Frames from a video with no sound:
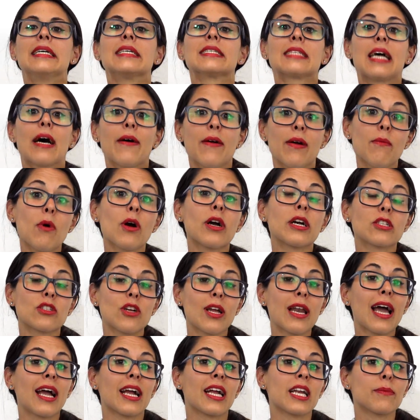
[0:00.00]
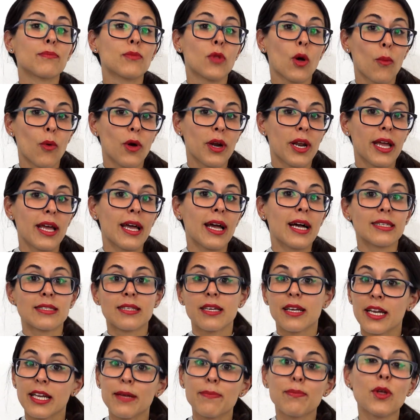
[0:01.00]
Sabemos que son las criptomonedas.
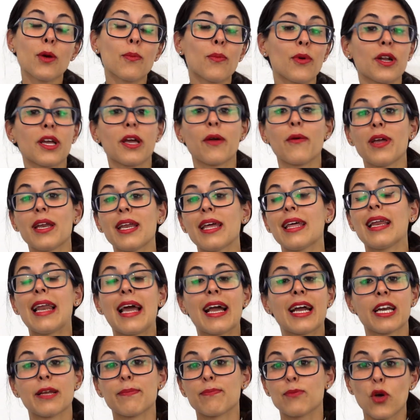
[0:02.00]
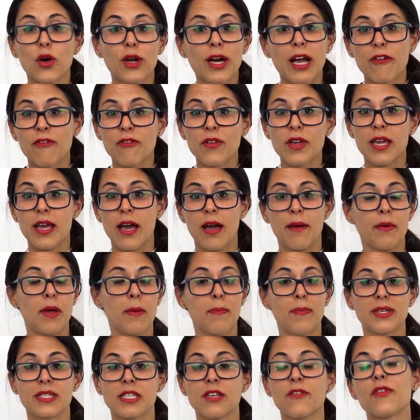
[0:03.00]
Cripto porque viene de la criptografía,
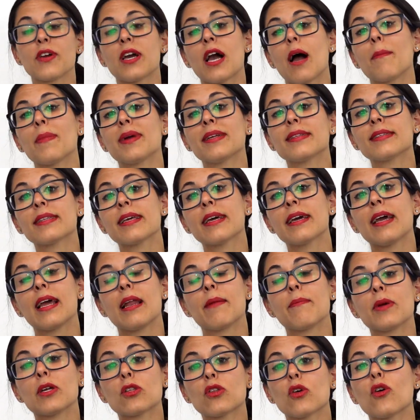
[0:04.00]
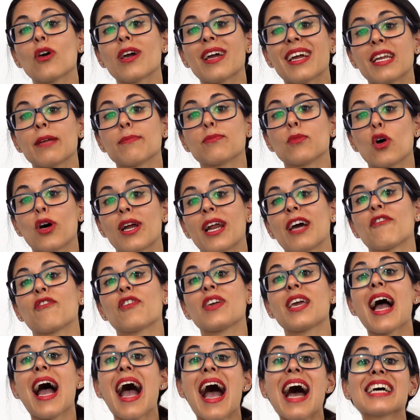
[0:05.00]
específicamente el método de
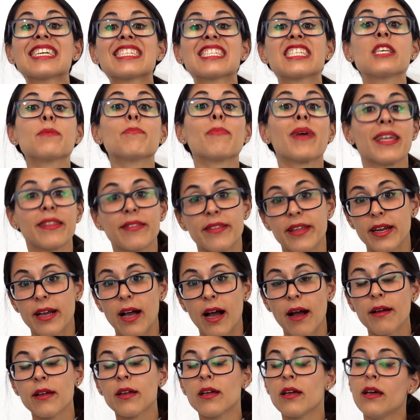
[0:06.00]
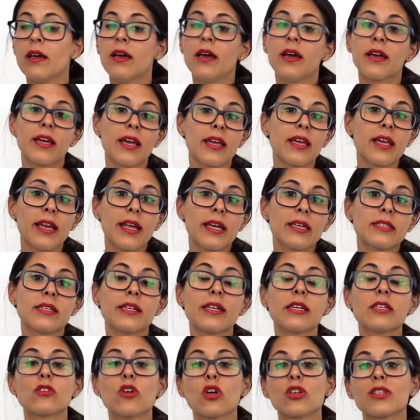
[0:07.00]
criptografía asimétrica. ¿Qué quiere
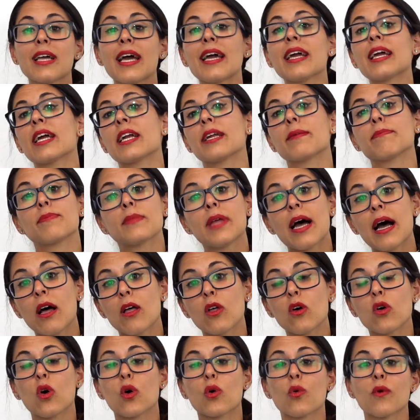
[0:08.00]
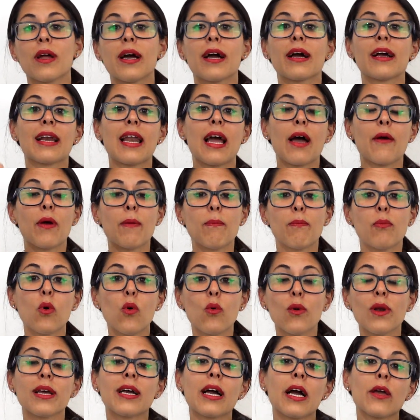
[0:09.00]
decir eso? Está encriptado con una clave
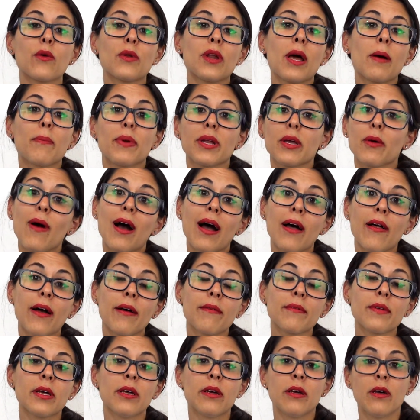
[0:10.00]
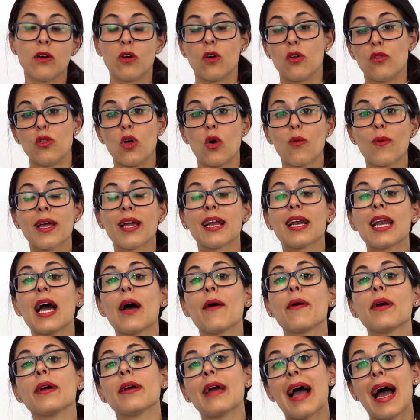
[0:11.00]
pública y una privada, con doble
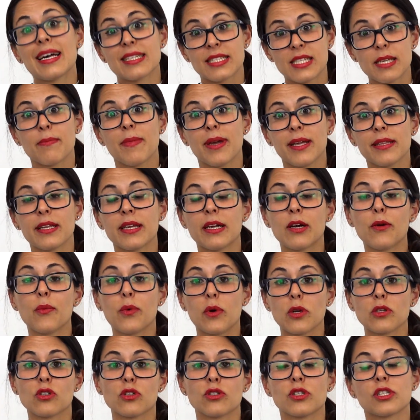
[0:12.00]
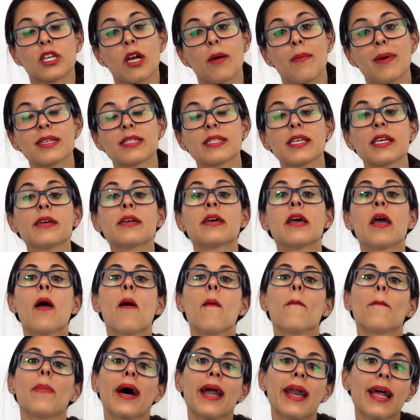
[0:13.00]
clave, asimétrico, por eso se llama así.
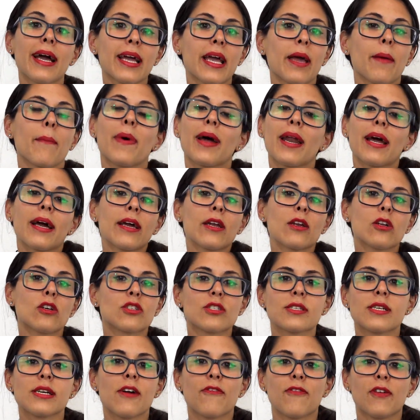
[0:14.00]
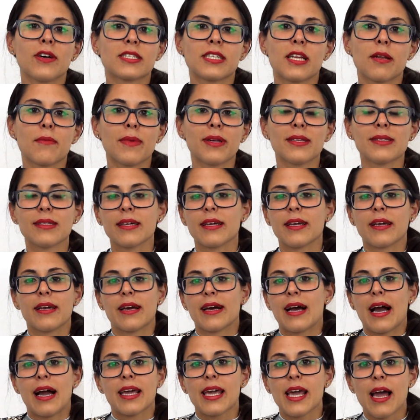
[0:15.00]
¿Para qué? Para que no sea
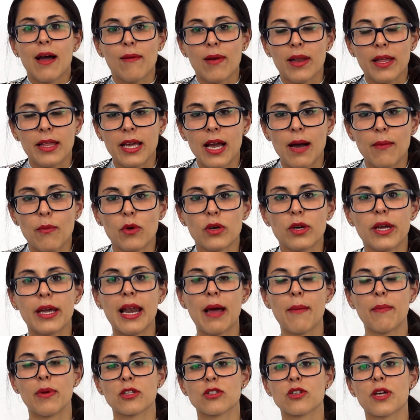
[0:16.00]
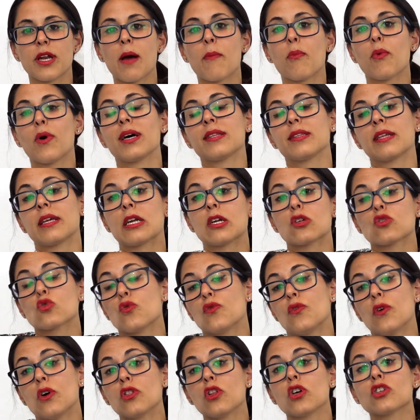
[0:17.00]
fácilmente hackeable, digamos, que la persona pueda tener
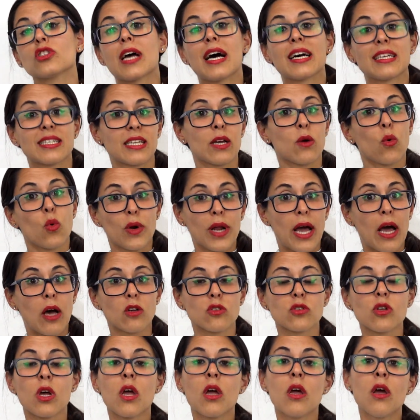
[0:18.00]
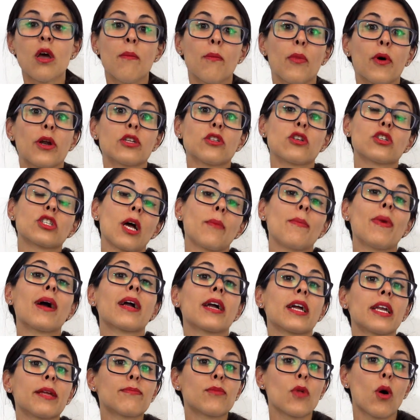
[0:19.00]
sus fondos asegurados. Por eso llaman
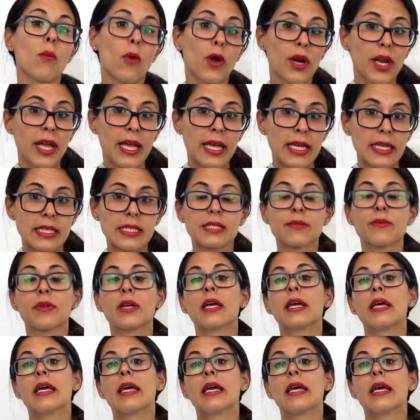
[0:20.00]
criptomonedas.